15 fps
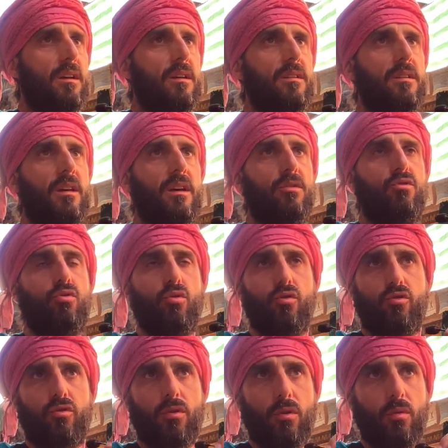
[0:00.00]
se è
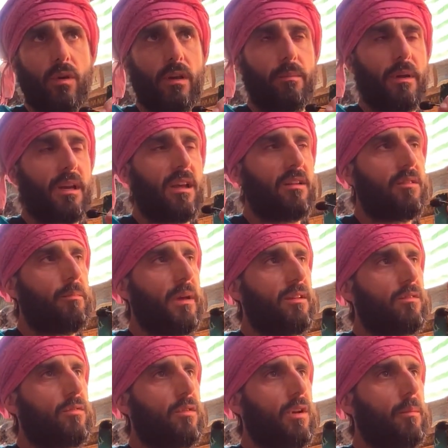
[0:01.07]
giusto questo, perché
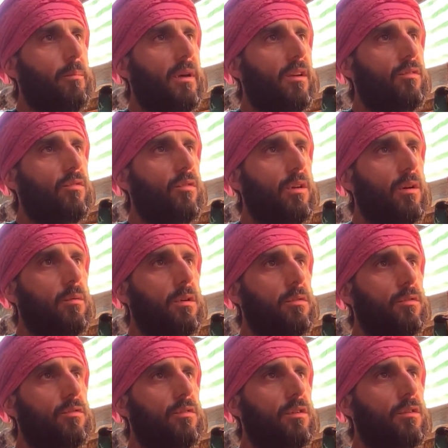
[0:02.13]
spesso le persone quando
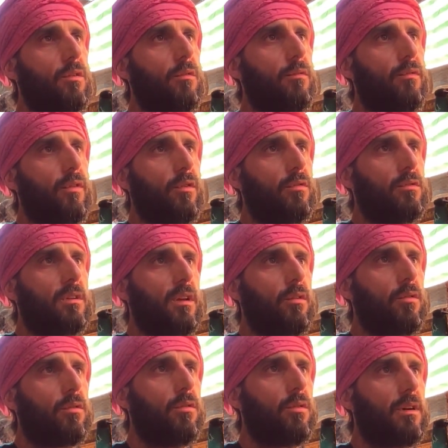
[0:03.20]
si
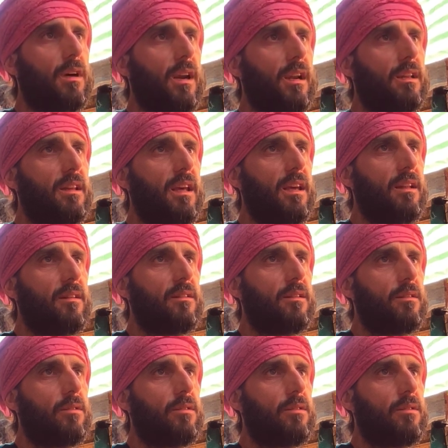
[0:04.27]
confrontano con credenze,